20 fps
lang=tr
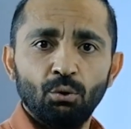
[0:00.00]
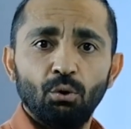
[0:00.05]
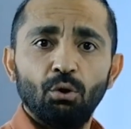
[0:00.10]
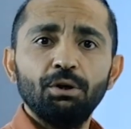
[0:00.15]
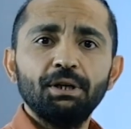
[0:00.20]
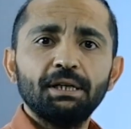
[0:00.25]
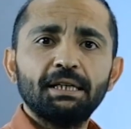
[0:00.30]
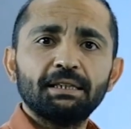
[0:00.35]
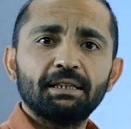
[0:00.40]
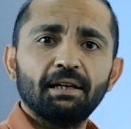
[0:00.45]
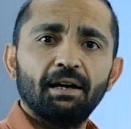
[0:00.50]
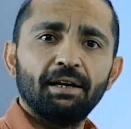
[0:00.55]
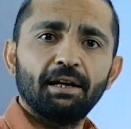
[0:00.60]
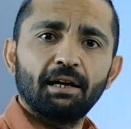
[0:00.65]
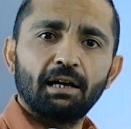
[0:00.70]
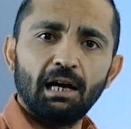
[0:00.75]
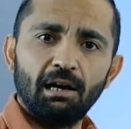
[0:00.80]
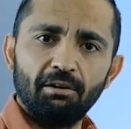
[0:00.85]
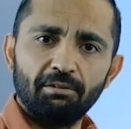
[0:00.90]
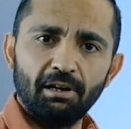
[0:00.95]
12 tane
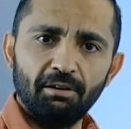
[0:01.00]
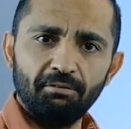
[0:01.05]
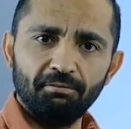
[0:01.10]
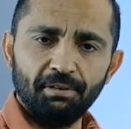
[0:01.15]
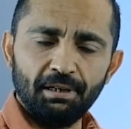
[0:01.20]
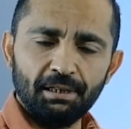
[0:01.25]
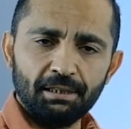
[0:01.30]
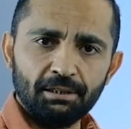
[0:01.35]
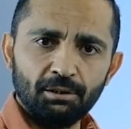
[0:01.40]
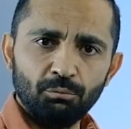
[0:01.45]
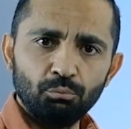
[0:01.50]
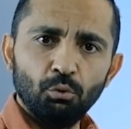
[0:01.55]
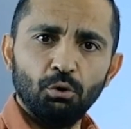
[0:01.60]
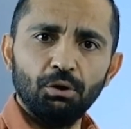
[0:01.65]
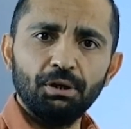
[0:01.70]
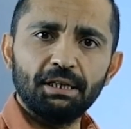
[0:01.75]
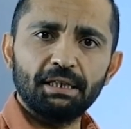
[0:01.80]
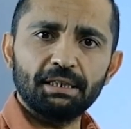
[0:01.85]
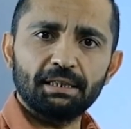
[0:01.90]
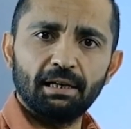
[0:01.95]
kavram var. Bu
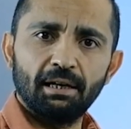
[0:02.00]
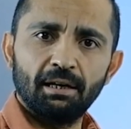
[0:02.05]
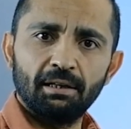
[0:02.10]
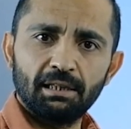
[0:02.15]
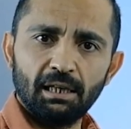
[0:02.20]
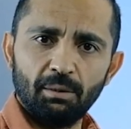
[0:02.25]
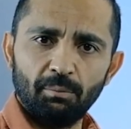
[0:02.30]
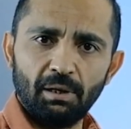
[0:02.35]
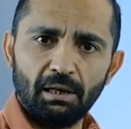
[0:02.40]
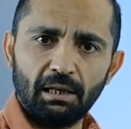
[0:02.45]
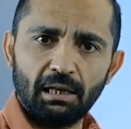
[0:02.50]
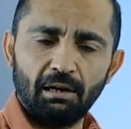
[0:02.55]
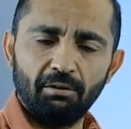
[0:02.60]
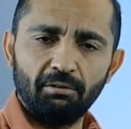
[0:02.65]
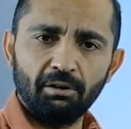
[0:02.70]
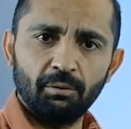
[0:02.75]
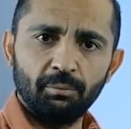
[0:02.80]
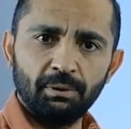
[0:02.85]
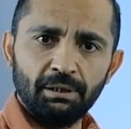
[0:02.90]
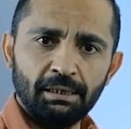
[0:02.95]
12 tane temel
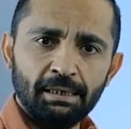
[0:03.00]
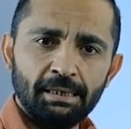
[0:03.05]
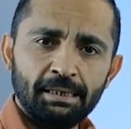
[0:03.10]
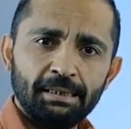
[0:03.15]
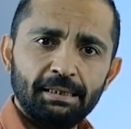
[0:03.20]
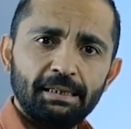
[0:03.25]
kavramın